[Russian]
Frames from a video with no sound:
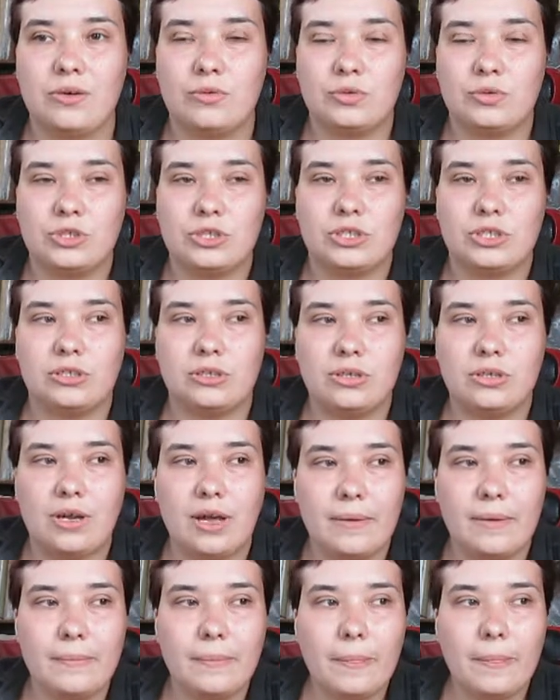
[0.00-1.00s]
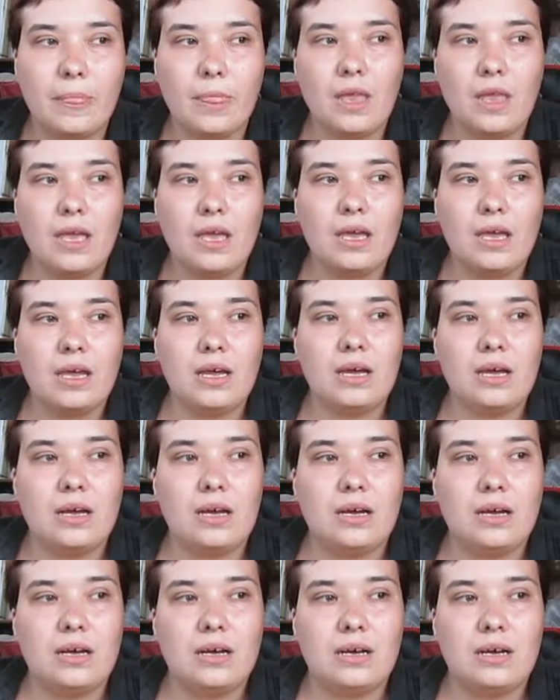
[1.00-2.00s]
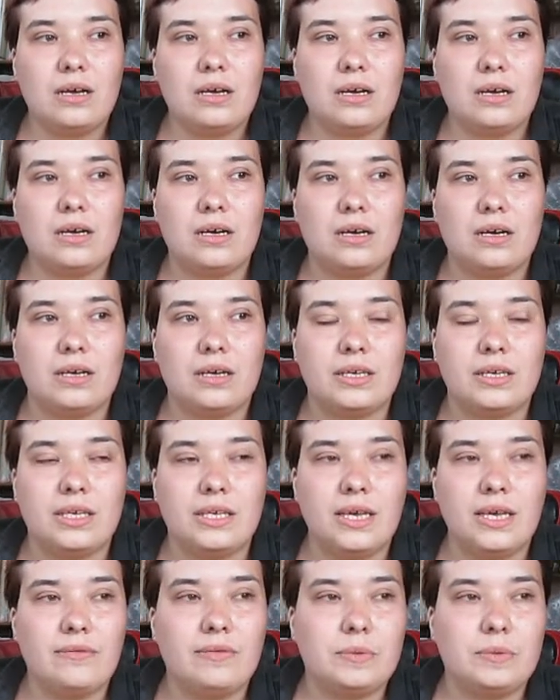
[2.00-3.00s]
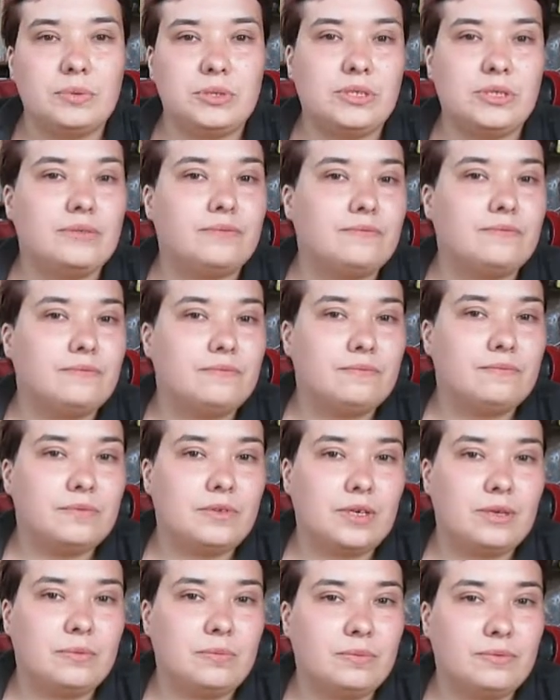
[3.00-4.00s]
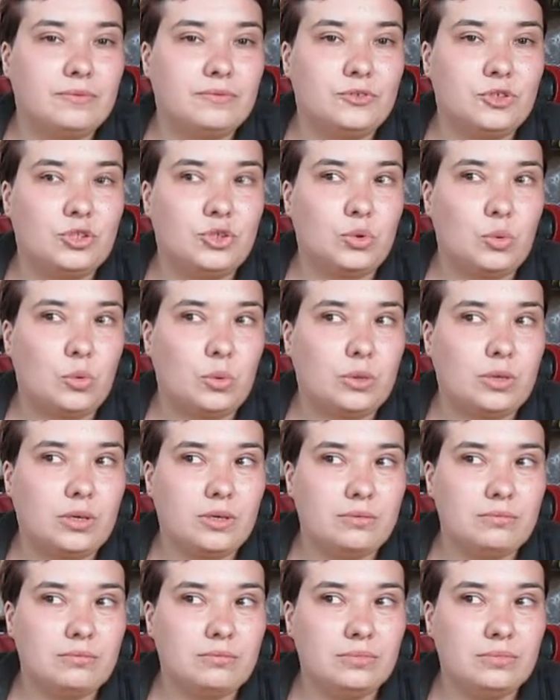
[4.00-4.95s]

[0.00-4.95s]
от желтка. А, я вообще как бы в шоке,